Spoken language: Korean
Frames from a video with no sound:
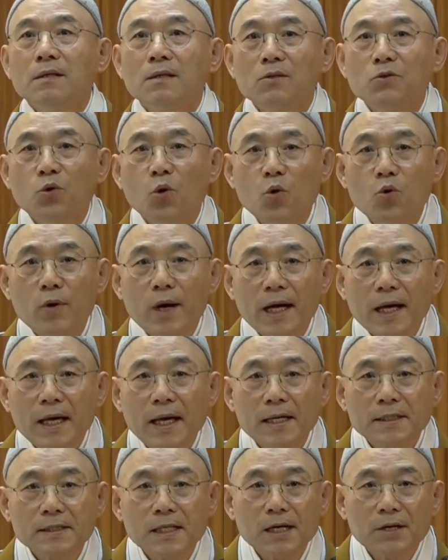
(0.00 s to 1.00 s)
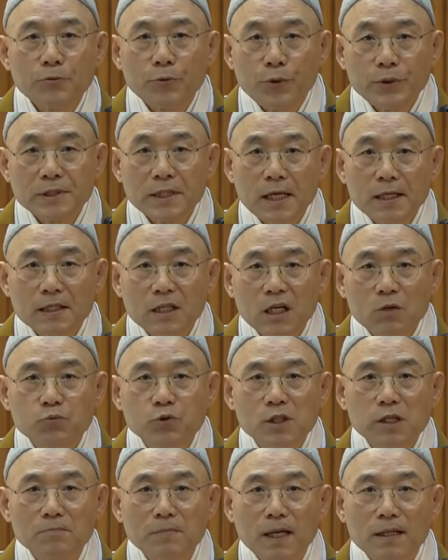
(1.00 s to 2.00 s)
용화 회상이라고
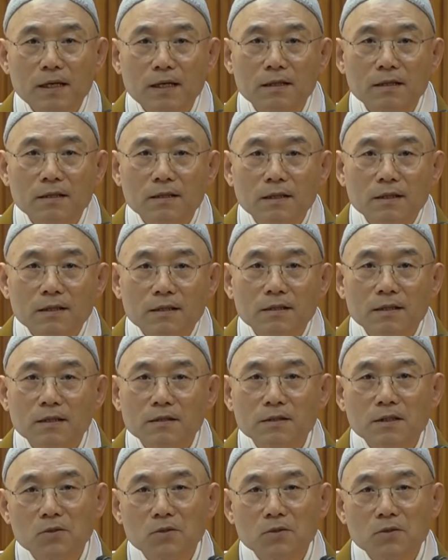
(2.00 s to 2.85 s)
붙일 만한 그런